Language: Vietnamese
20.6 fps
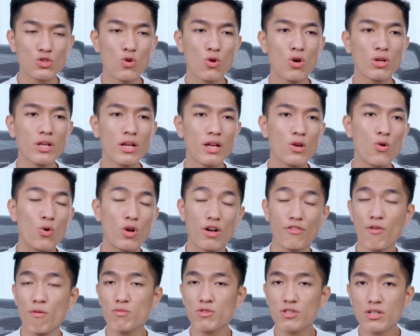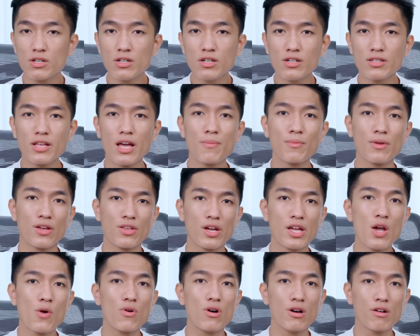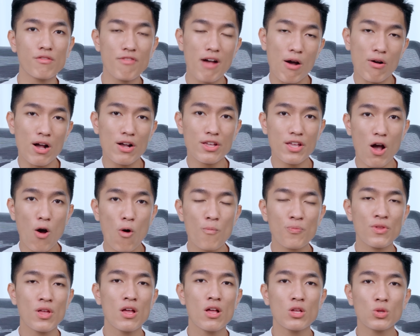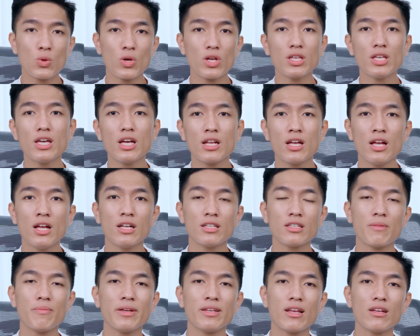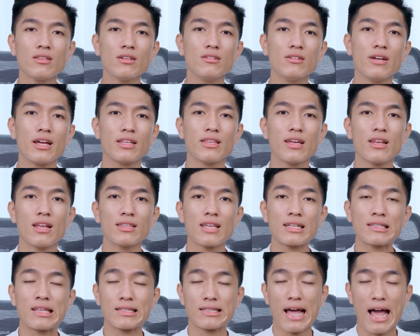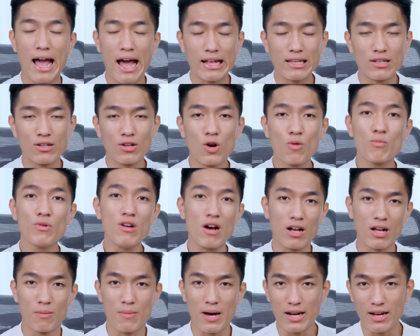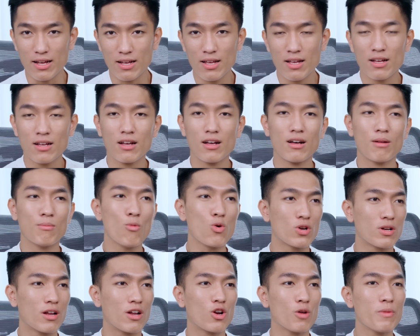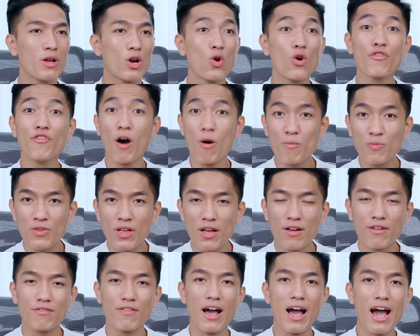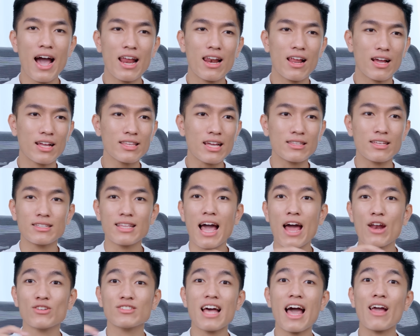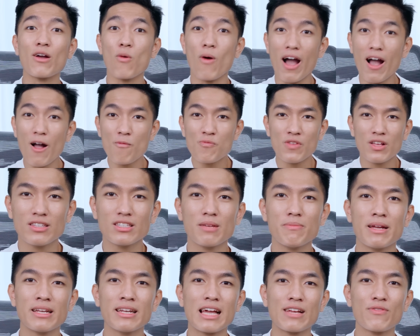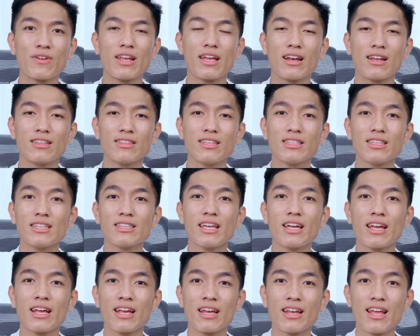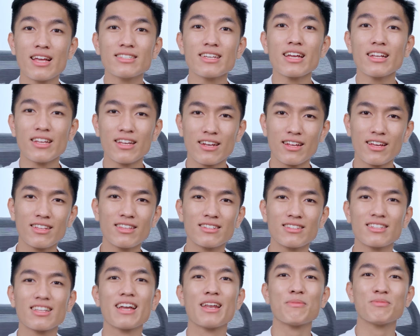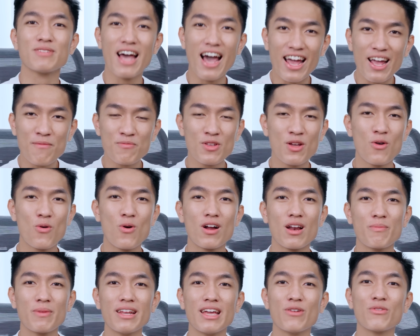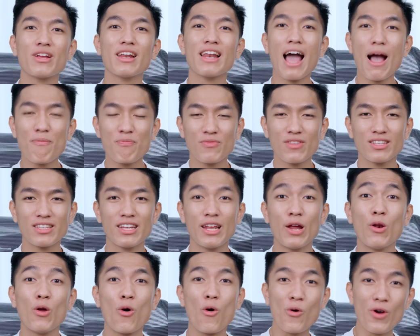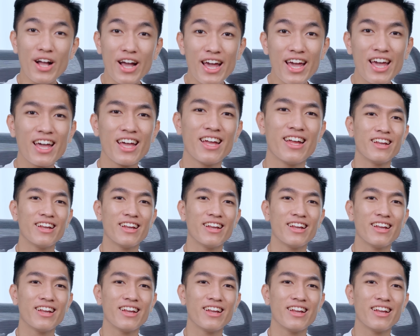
rồi có thể đổi cả phông chữ thêm cả những hiệu ứng vào khác nhau tuy nhiên thì mình đã thử để tên là thành thật thà thì nó không được các bạn ạ à, một là nó bị lỗi phông và hai là cái thành thật thà nó dài quá thì mình đành phải để là tttdz này đấy thành thật thà đẹp dài hoặc là mình để relap thì đều là ok